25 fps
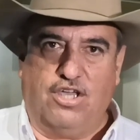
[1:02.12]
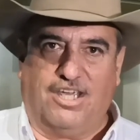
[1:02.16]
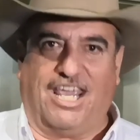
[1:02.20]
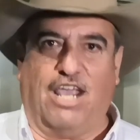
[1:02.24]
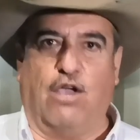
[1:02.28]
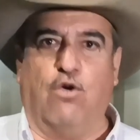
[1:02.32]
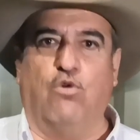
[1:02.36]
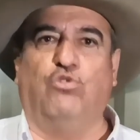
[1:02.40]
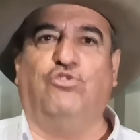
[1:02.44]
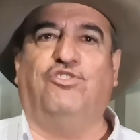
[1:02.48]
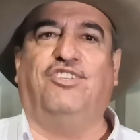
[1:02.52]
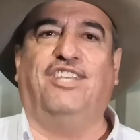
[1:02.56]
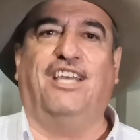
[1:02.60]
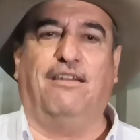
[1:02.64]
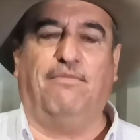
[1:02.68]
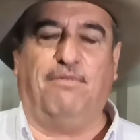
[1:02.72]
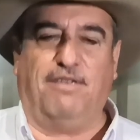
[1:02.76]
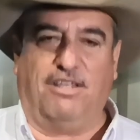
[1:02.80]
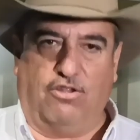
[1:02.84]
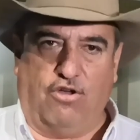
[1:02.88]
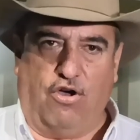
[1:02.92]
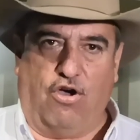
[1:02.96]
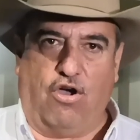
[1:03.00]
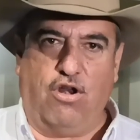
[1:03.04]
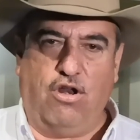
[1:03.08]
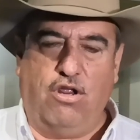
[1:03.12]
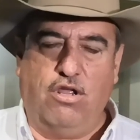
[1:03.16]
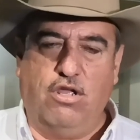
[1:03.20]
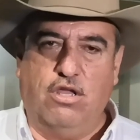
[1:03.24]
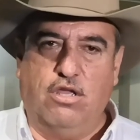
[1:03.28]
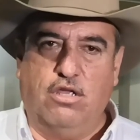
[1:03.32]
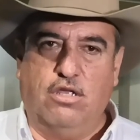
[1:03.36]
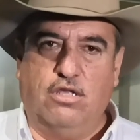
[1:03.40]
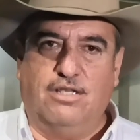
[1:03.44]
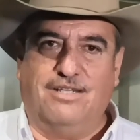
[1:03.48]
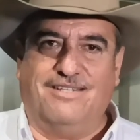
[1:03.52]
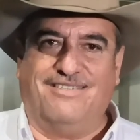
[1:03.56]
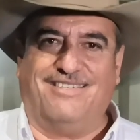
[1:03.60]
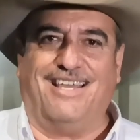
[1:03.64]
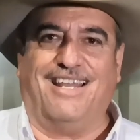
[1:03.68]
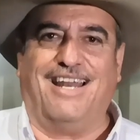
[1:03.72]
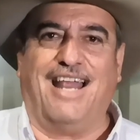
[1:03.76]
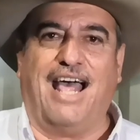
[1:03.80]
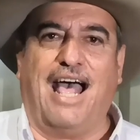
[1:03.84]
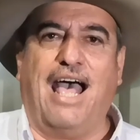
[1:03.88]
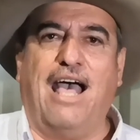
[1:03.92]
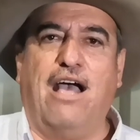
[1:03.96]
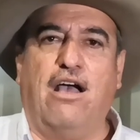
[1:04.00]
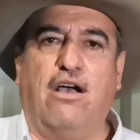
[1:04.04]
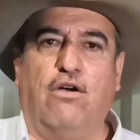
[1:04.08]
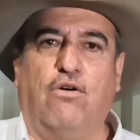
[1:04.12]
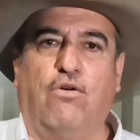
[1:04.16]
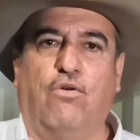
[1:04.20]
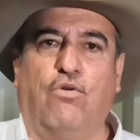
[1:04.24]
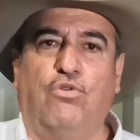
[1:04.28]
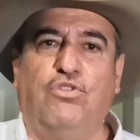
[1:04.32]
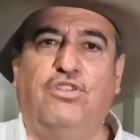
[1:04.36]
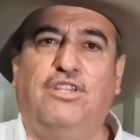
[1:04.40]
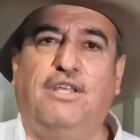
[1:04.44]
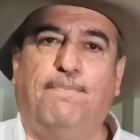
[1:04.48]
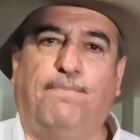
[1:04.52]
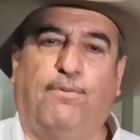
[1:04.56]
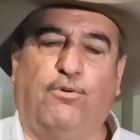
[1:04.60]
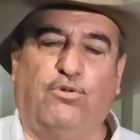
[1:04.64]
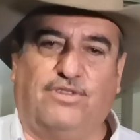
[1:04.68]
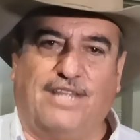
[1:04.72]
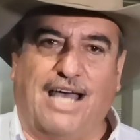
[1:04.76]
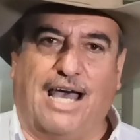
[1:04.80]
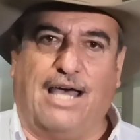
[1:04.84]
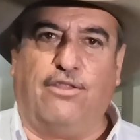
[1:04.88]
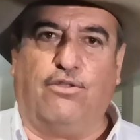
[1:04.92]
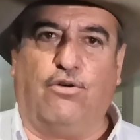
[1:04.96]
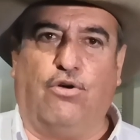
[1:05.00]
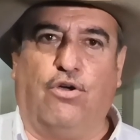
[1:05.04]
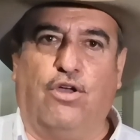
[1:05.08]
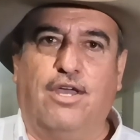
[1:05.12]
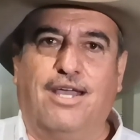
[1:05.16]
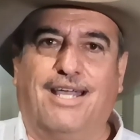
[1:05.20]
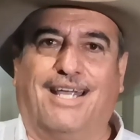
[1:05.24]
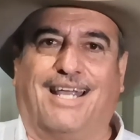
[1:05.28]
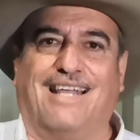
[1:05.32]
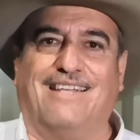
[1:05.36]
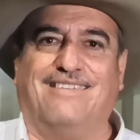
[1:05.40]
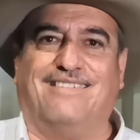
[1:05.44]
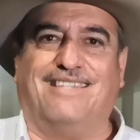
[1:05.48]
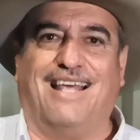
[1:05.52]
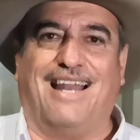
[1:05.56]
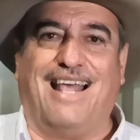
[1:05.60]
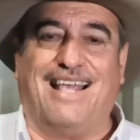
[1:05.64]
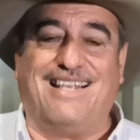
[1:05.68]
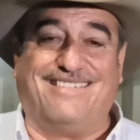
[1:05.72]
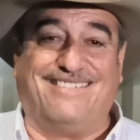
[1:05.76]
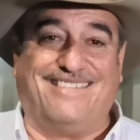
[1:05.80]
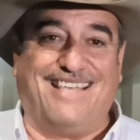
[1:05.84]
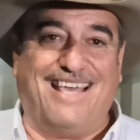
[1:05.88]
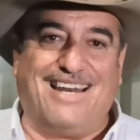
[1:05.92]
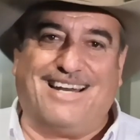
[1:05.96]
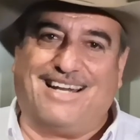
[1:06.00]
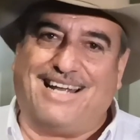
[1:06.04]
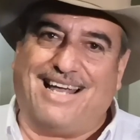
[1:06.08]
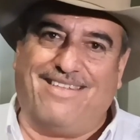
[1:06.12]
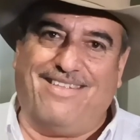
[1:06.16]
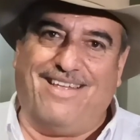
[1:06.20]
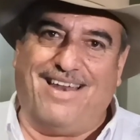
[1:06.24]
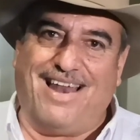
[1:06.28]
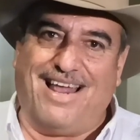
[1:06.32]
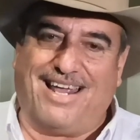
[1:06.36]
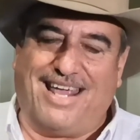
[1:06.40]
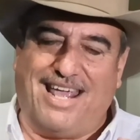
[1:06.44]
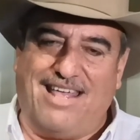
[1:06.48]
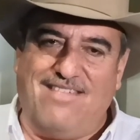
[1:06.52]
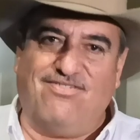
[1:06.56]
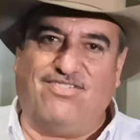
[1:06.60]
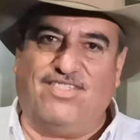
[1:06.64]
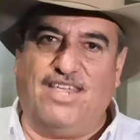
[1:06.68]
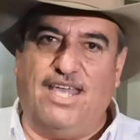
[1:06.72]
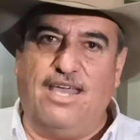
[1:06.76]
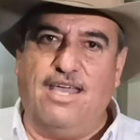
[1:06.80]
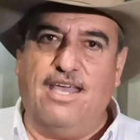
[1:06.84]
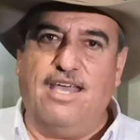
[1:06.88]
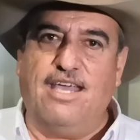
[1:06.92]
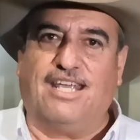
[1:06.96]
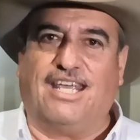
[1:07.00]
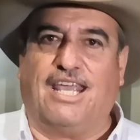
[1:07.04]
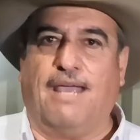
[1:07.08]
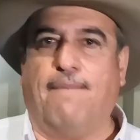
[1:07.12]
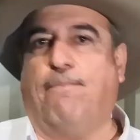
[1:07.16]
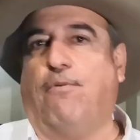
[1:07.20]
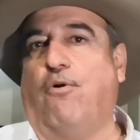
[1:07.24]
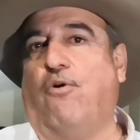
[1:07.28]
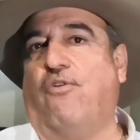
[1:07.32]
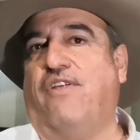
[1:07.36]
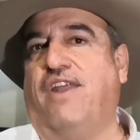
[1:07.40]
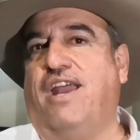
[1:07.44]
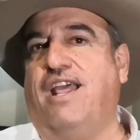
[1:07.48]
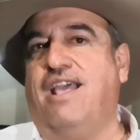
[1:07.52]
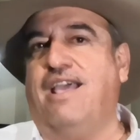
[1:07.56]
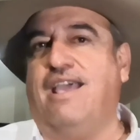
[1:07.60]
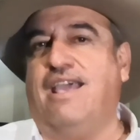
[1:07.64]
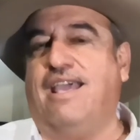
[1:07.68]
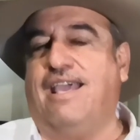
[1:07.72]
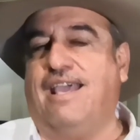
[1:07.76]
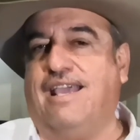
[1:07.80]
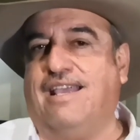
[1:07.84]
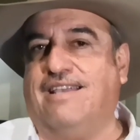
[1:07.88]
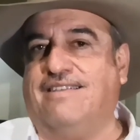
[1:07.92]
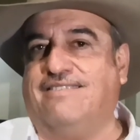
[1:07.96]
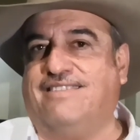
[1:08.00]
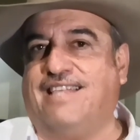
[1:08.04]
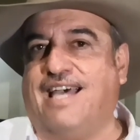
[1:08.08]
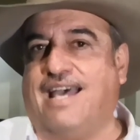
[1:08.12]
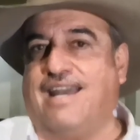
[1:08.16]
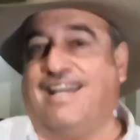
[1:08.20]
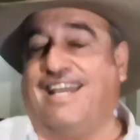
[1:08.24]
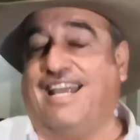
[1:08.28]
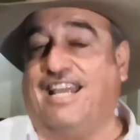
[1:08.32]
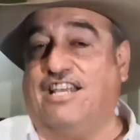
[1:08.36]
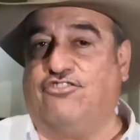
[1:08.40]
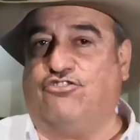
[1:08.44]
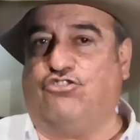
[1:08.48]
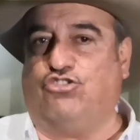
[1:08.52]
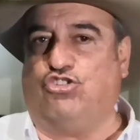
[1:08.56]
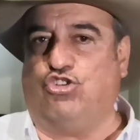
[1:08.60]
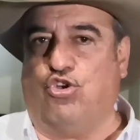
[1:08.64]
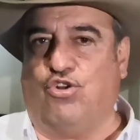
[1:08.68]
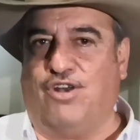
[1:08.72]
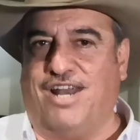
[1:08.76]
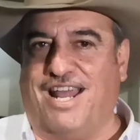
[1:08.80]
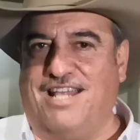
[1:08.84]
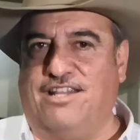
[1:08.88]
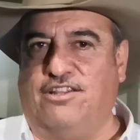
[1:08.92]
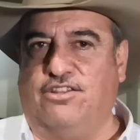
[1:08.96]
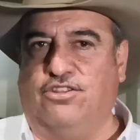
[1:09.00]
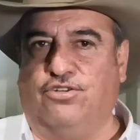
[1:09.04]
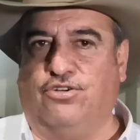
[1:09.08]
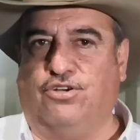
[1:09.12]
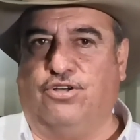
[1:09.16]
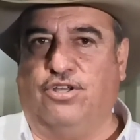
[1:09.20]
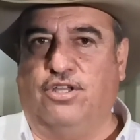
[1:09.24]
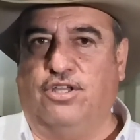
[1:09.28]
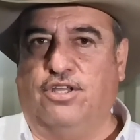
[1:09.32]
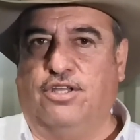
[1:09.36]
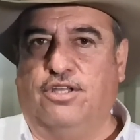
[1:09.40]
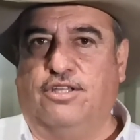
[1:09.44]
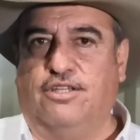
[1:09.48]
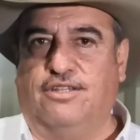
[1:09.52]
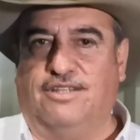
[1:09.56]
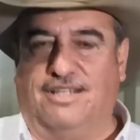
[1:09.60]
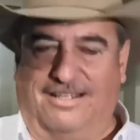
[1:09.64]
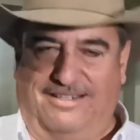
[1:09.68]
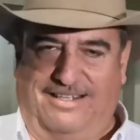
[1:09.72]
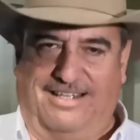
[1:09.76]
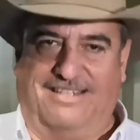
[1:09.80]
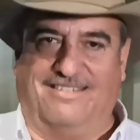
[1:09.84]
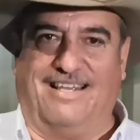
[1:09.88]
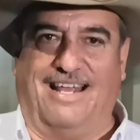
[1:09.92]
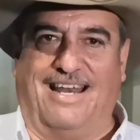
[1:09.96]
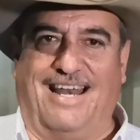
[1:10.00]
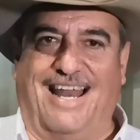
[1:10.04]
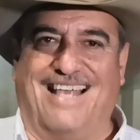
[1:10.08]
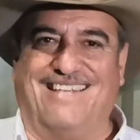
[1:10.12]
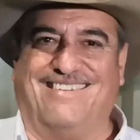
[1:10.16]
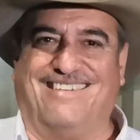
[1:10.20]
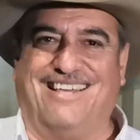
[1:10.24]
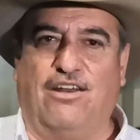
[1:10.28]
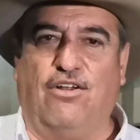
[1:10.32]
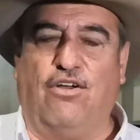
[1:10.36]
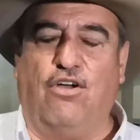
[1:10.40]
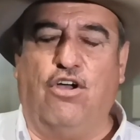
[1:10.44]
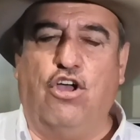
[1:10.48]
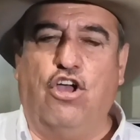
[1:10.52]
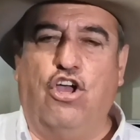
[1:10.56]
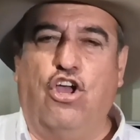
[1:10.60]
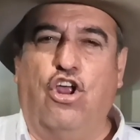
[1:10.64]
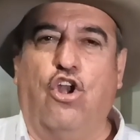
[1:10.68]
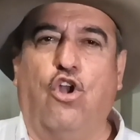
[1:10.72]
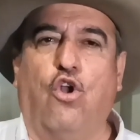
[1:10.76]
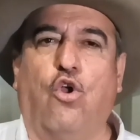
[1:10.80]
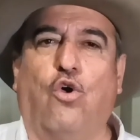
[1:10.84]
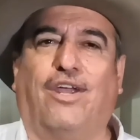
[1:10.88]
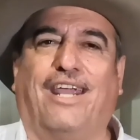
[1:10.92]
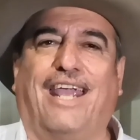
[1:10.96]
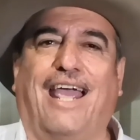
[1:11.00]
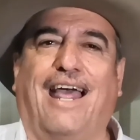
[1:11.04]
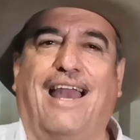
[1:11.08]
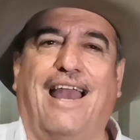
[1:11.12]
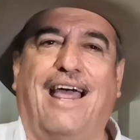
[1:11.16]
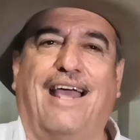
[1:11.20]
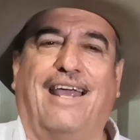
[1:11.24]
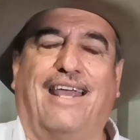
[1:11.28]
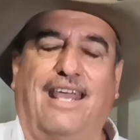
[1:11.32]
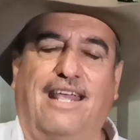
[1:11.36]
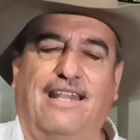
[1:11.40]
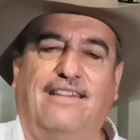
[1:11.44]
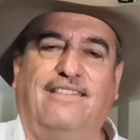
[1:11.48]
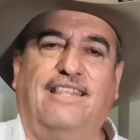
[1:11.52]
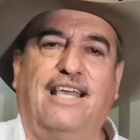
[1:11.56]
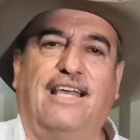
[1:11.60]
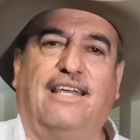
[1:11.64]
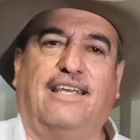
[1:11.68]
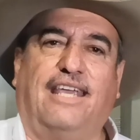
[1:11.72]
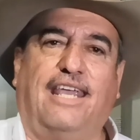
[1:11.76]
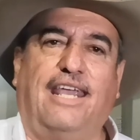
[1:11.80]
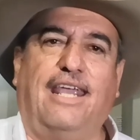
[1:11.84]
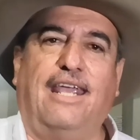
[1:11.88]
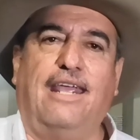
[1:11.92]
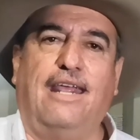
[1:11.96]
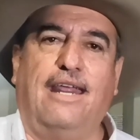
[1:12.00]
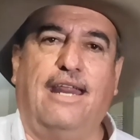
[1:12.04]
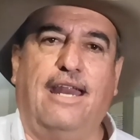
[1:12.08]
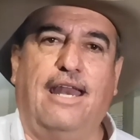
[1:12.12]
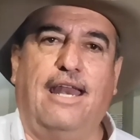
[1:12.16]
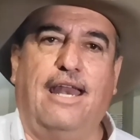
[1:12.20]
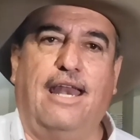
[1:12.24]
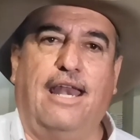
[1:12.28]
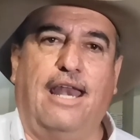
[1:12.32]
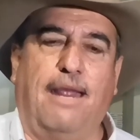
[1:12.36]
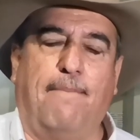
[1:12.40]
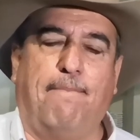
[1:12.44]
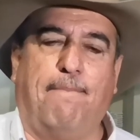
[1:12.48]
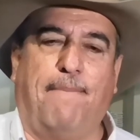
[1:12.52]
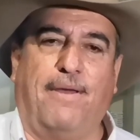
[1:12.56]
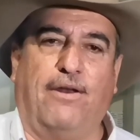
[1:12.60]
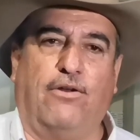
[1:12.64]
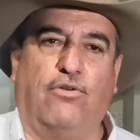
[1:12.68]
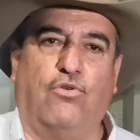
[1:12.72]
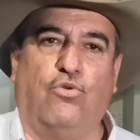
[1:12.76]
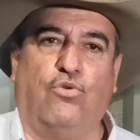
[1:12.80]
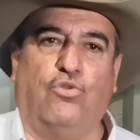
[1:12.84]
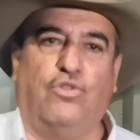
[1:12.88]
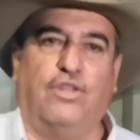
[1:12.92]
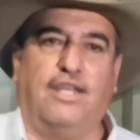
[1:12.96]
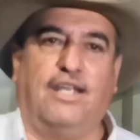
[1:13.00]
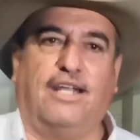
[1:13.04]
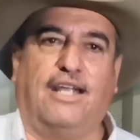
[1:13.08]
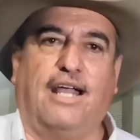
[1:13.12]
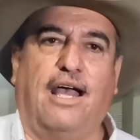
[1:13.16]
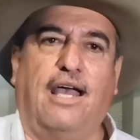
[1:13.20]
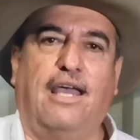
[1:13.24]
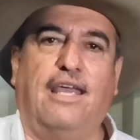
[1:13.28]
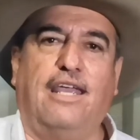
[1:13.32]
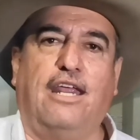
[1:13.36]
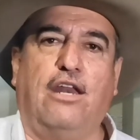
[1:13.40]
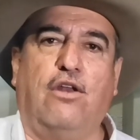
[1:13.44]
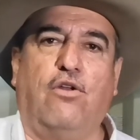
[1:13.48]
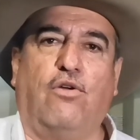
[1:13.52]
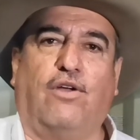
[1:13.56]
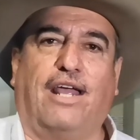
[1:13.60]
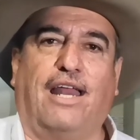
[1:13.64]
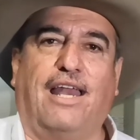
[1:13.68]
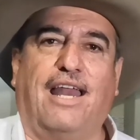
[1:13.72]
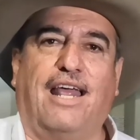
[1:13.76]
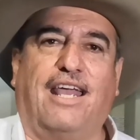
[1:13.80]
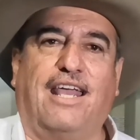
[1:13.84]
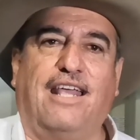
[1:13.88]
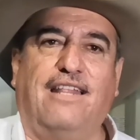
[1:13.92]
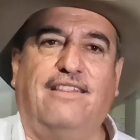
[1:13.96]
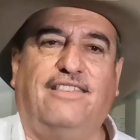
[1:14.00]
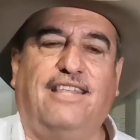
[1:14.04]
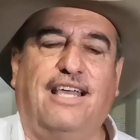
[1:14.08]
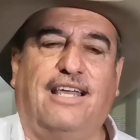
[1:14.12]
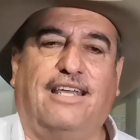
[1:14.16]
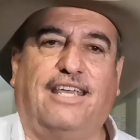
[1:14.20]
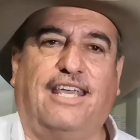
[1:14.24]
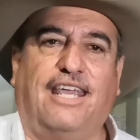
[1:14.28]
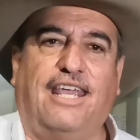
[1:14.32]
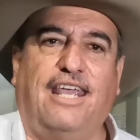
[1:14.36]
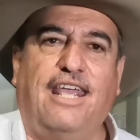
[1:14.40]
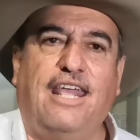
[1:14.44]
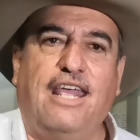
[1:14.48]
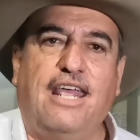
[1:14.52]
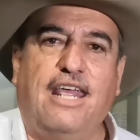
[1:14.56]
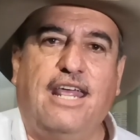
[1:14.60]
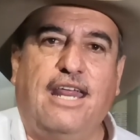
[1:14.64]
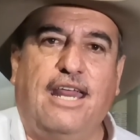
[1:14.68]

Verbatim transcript: que un servidor será un diputado que estará cerca de la gente, que podré estar gestionando desde San Lázaro lo que a la gente aquí le perjudica y lo que a la gente aquí